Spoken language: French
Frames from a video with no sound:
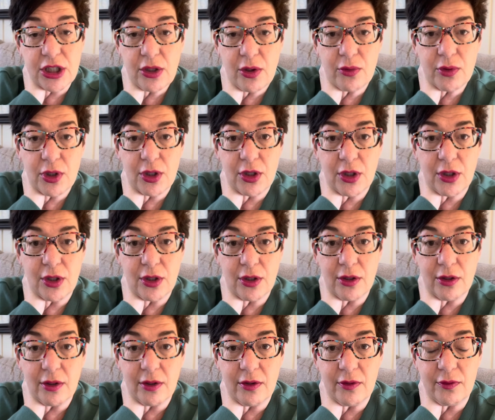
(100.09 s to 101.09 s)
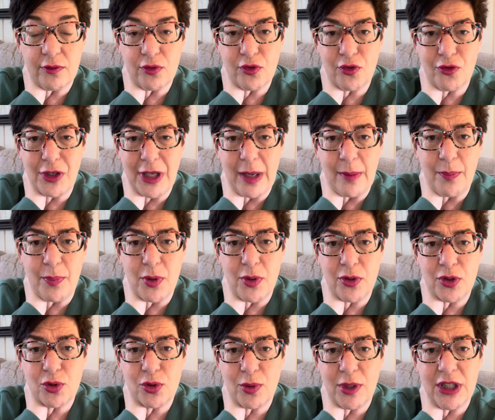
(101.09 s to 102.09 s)
Donc, je ne dirais
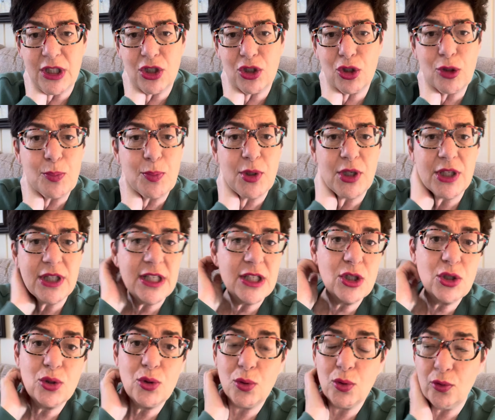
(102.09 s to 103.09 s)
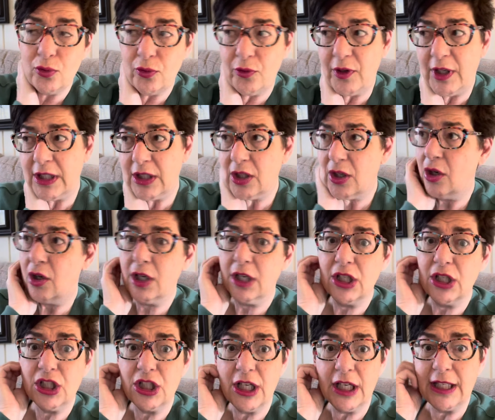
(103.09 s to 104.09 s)
pas, soyez juste pas déçus ou faites OK,
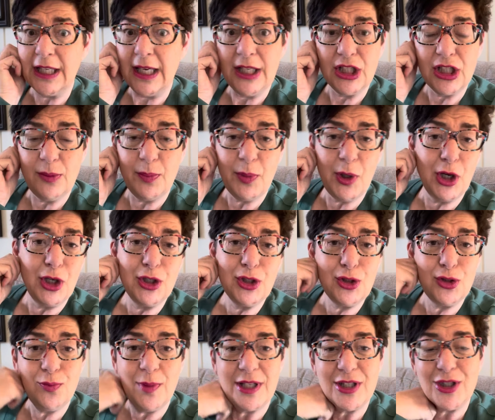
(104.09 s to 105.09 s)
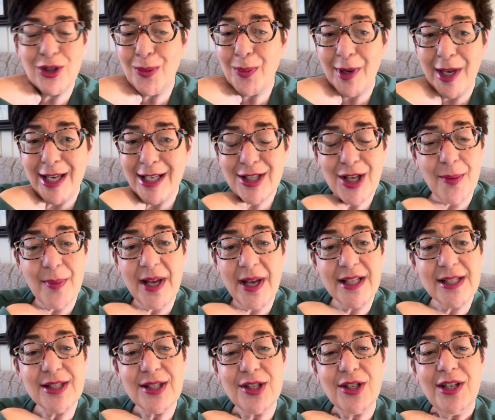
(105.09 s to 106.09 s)
j'ai rien, j'ai pas reçu ma surprise,
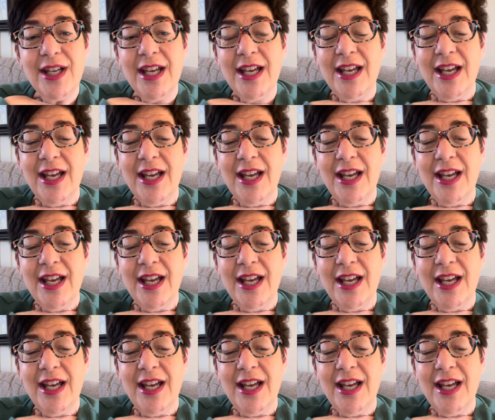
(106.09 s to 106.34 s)
comment ça?